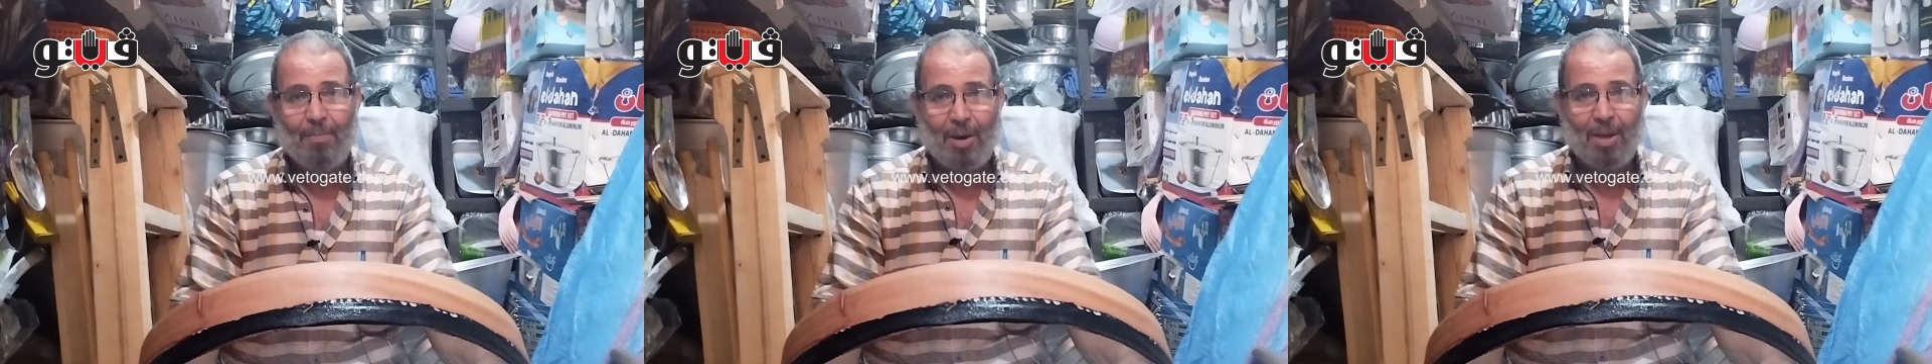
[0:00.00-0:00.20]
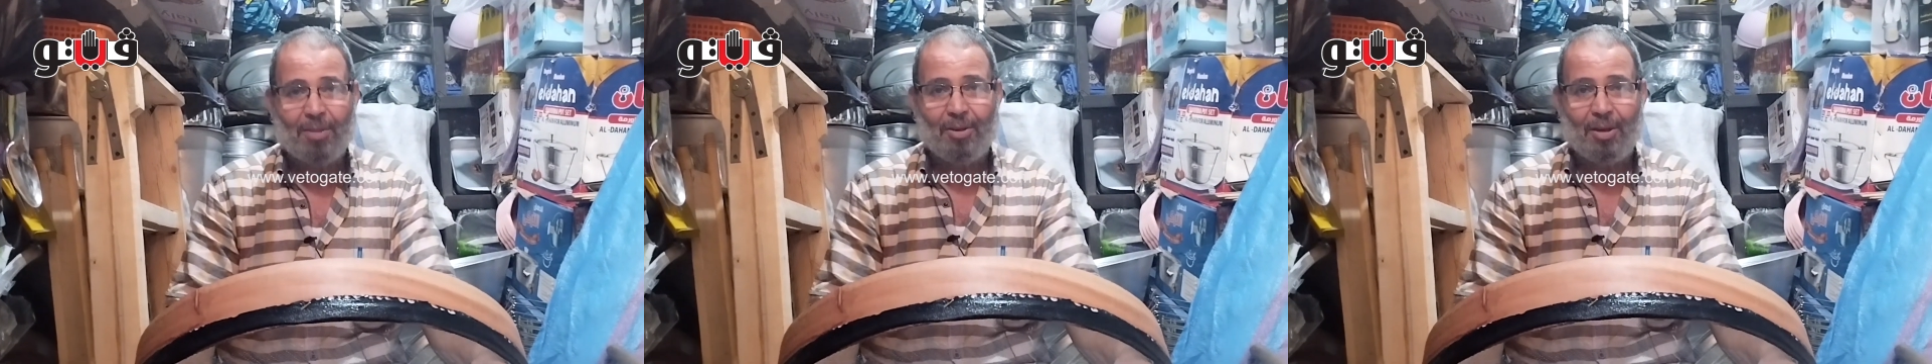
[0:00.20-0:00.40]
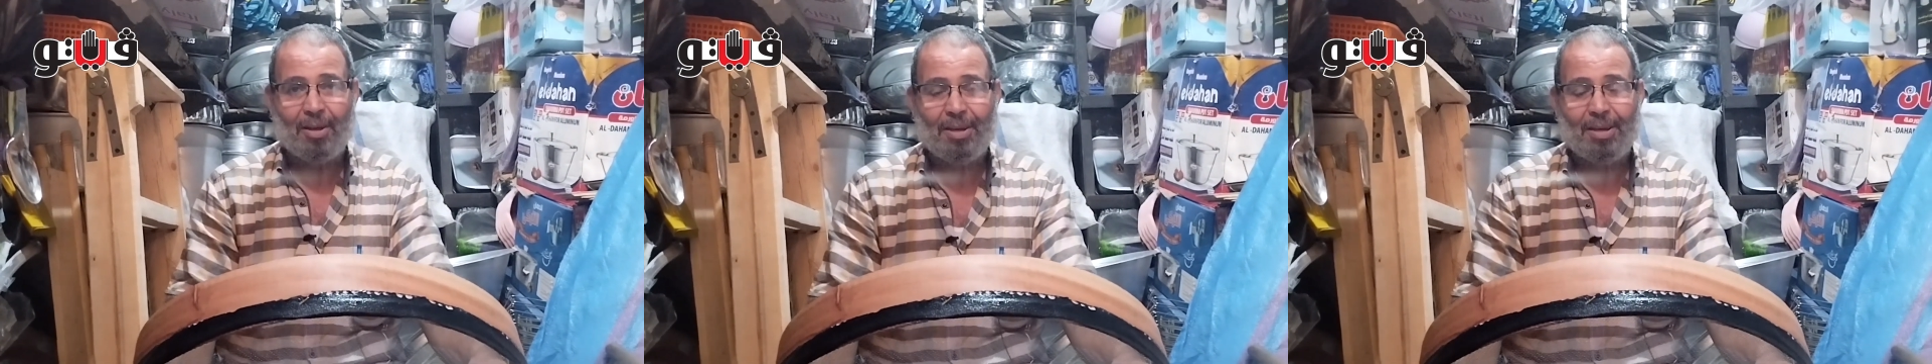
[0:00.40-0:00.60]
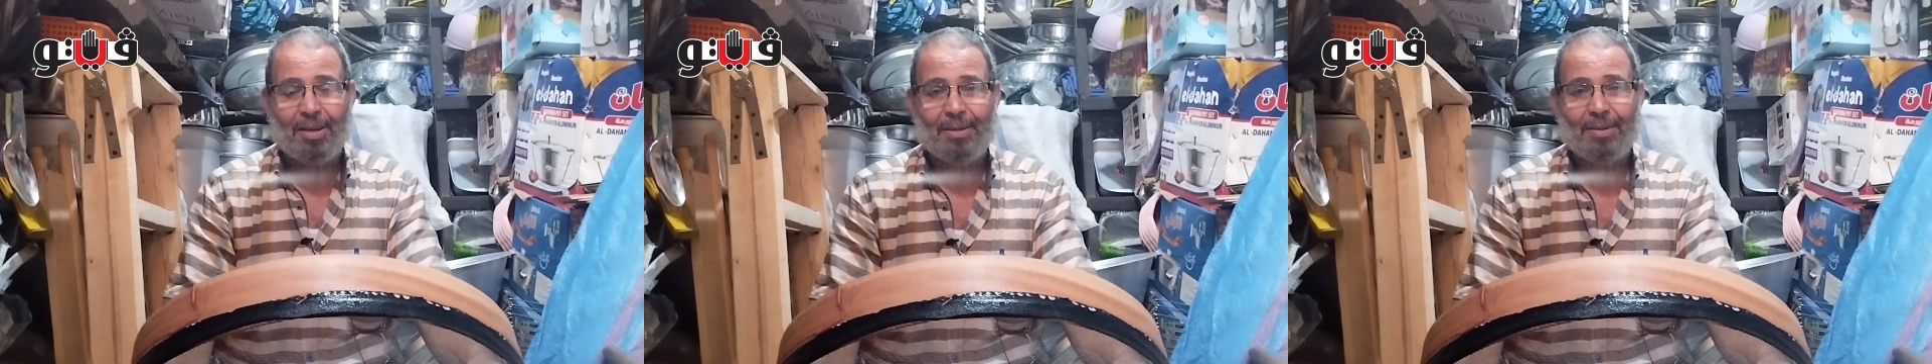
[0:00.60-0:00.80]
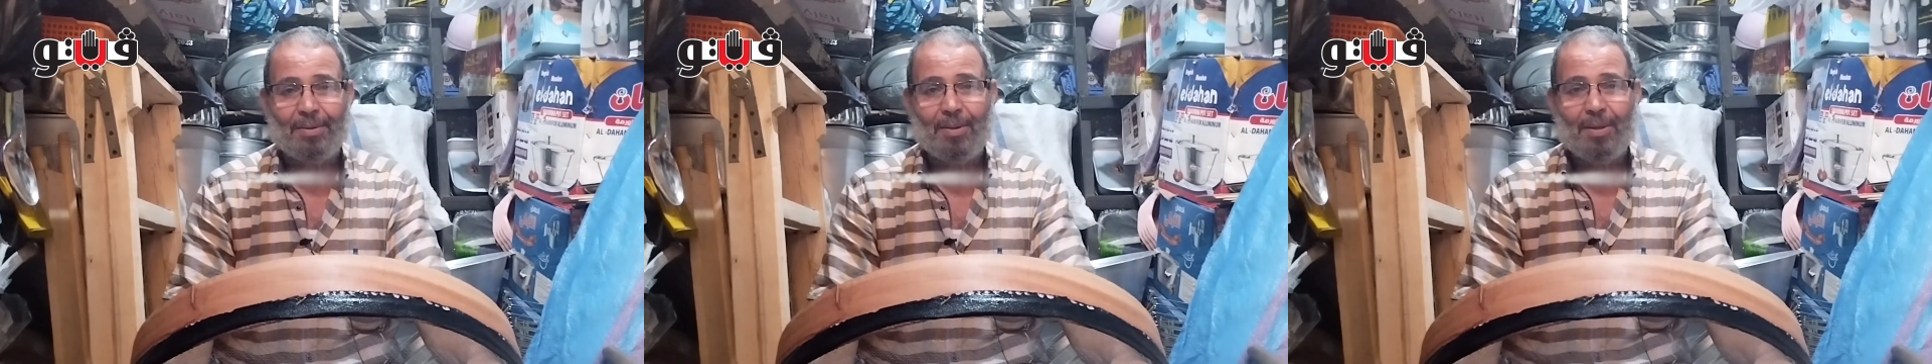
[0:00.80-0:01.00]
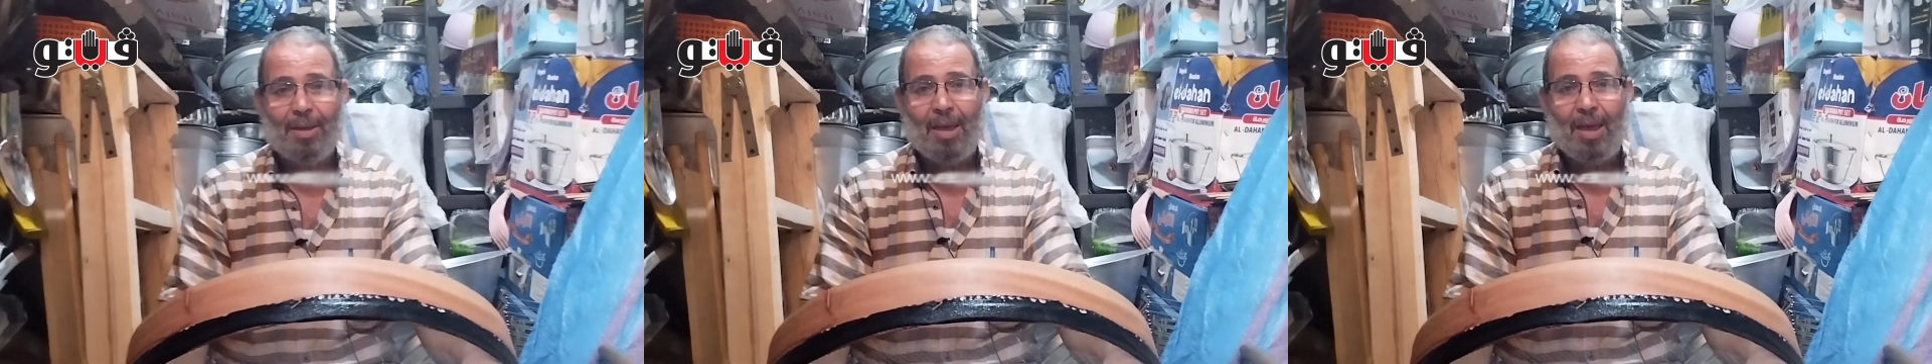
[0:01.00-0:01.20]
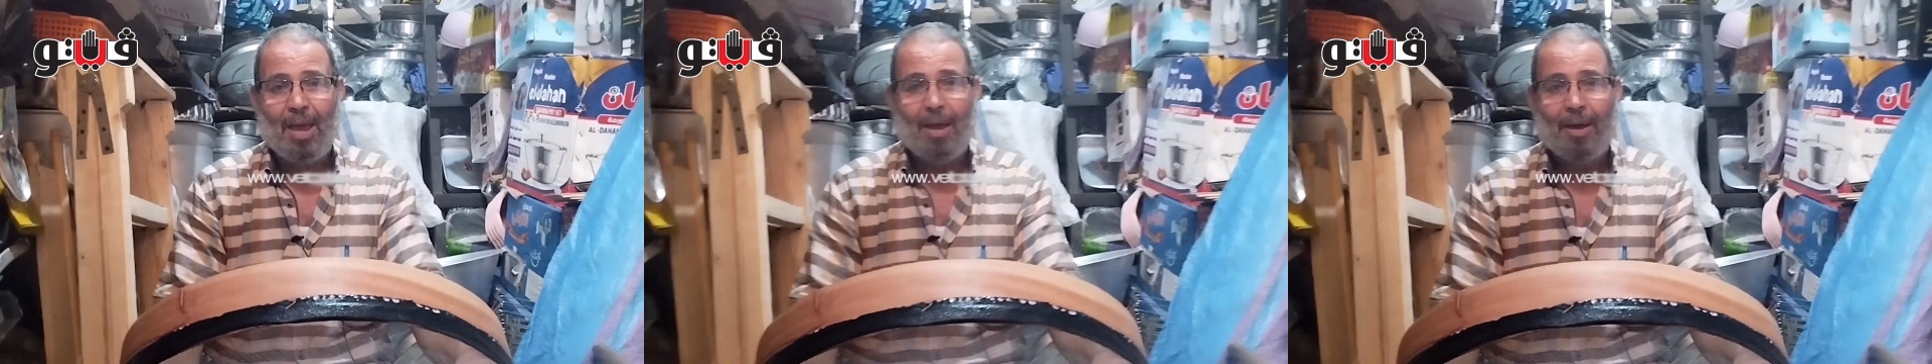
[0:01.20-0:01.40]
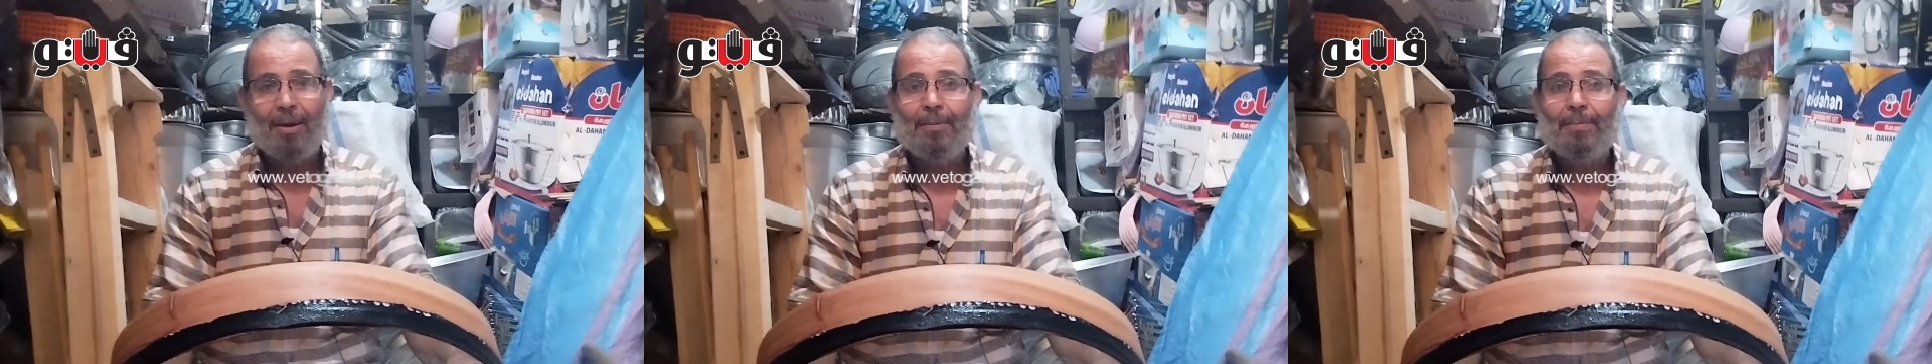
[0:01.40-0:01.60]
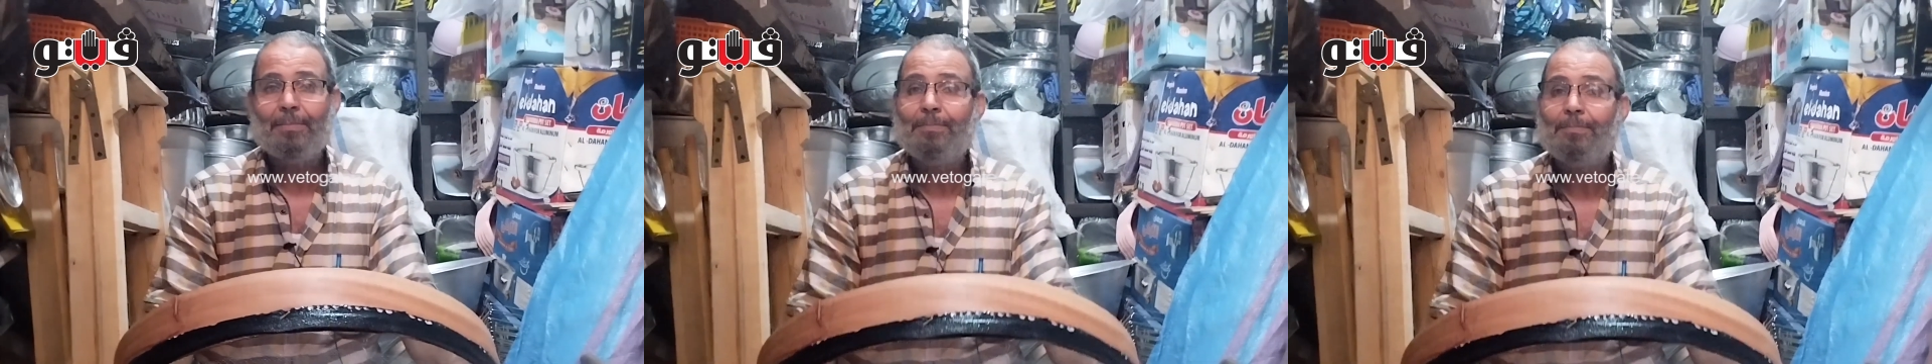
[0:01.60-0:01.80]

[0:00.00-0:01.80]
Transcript: برضه ايه اكتر الحاجات